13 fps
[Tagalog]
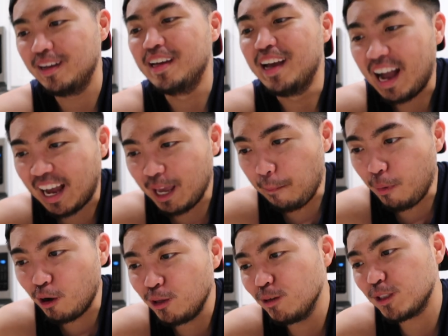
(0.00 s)
Hi
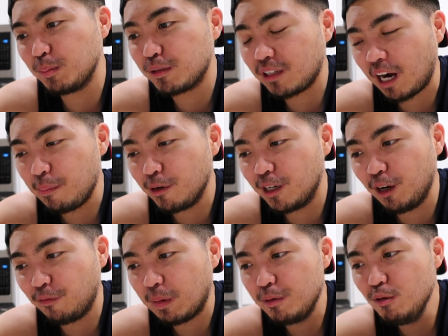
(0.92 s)
po, new subscriber
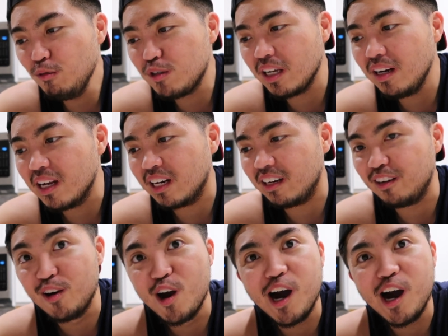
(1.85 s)
here from New Zealand.